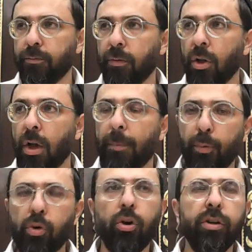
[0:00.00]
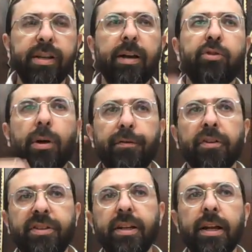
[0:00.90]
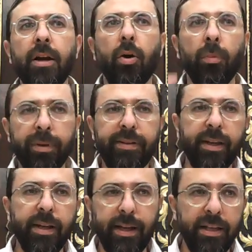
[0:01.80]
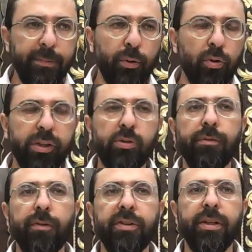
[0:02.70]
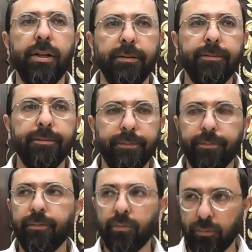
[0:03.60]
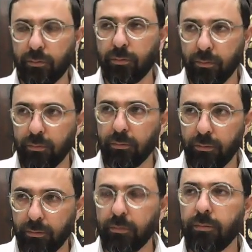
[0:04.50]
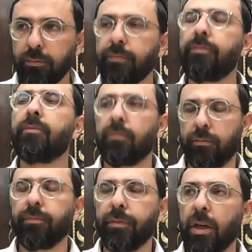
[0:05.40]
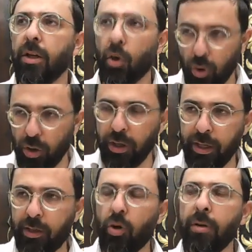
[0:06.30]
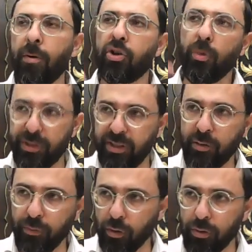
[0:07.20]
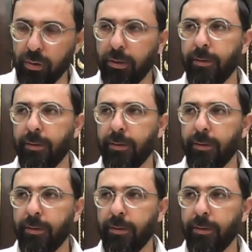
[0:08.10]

Si on enlève Pour que ça soit ventilé. On mettait les canines pour que ça soit ventilé. Si on l'enlève avant Shabbat, c'est parce qu'on va les manger pendant Shabbat. Et, quand on les mangeait, on mettait des nouveaux.